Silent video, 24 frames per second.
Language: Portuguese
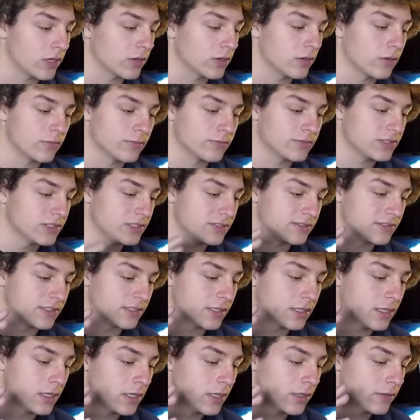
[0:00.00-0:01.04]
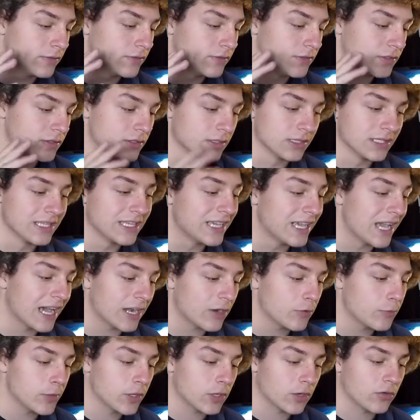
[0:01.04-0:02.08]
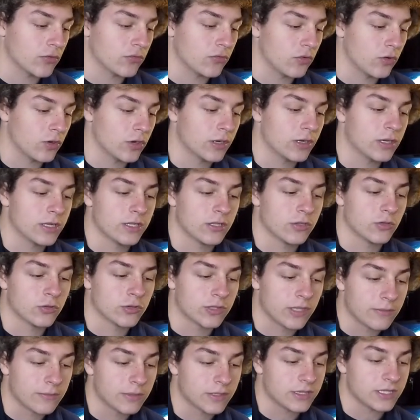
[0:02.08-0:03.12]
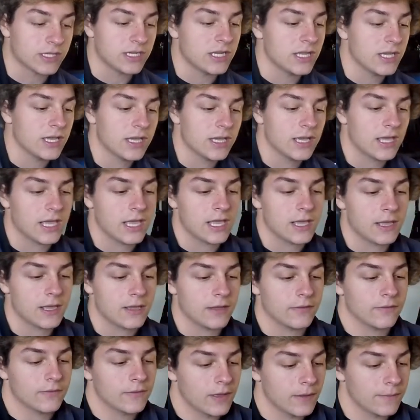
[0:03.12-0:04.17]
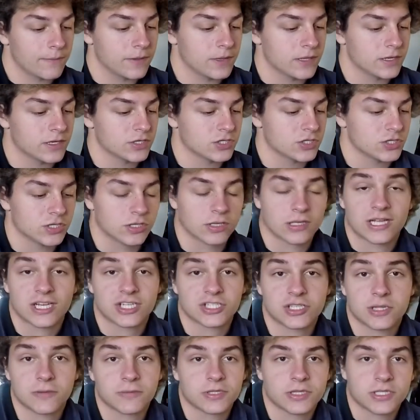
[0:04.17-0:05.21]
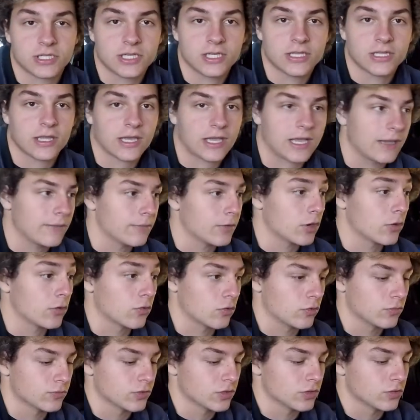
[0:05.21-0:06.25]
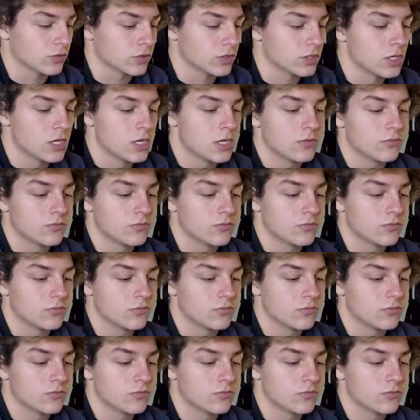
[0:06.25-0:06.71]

não precisa de ligar o microfone, ele não tem bateria, é apenas ele gasta a bateria da câmera ou do computador.